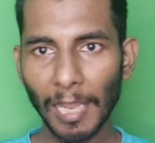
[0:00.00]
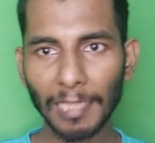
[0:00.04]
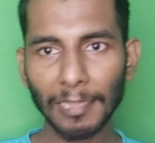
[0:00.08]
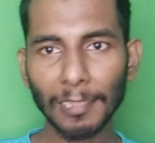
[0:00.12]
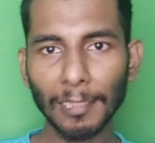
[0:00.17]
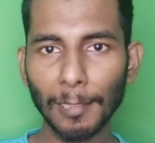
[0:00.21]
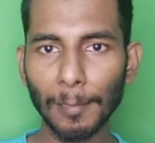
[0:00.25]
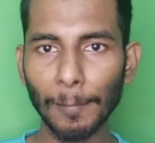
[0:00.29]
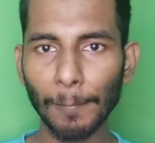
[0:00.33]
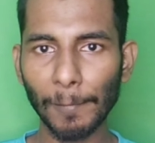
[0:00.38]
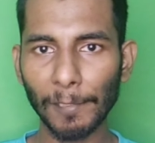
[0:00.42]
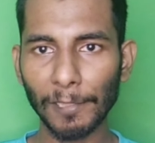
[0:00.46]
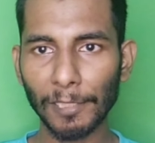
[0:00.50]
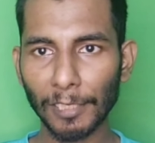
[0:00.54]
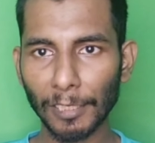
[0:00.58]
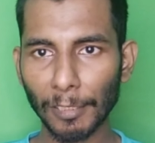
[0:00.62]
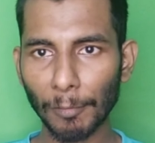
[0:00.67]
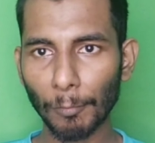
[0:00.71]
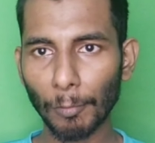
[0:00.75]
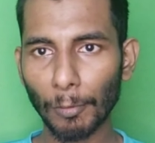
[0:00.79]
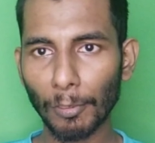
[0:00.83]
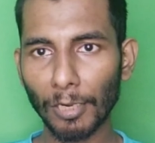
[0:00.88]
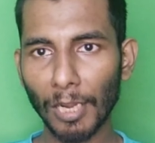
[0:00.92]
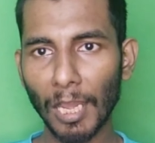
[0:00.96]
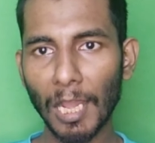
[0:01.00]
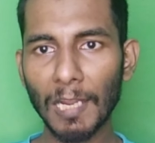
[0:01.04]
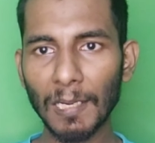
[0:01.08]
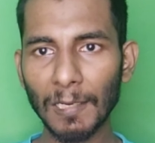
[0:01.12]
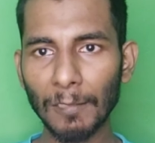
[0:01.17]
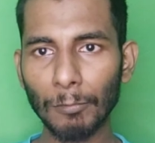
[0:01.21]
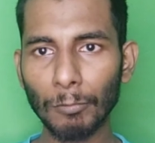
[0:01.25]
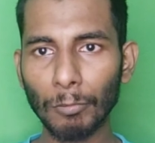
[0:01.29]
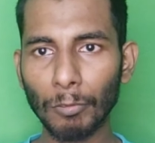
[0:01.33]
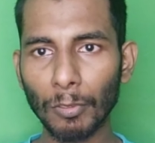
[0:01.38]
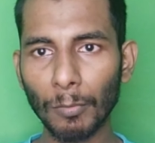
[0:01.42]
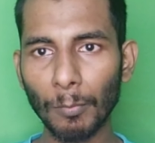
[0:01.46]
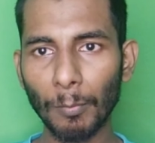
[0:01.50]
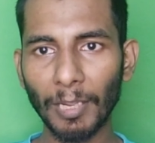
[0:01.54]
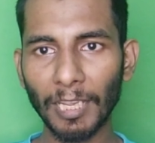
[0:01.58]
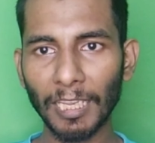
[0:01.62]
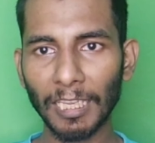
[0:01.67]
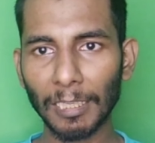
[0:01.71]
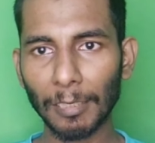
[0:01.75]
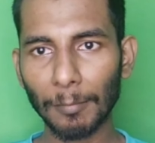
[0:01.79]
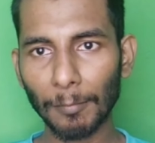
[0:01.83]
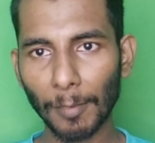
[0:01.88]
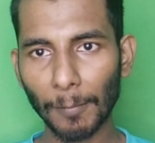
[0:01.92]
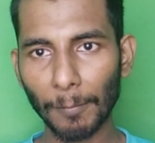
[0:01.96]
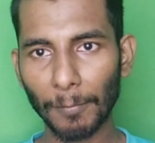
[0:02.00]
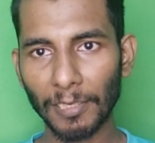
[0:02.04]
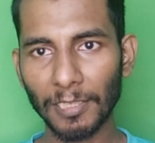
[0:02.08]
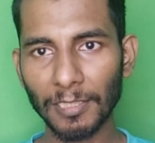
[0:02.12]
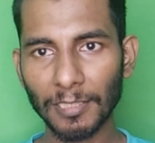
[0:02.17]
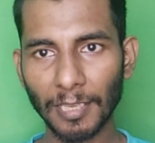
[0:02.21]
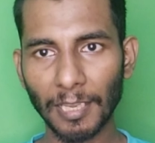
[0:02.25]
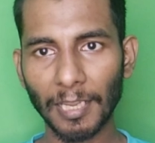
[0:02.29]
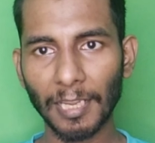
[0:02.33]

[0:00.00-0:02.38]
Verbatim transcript: அதில் பார்த்தீங்கன்னா ஒரு நாலு குக்கு பயங்கரமாக பண்ணி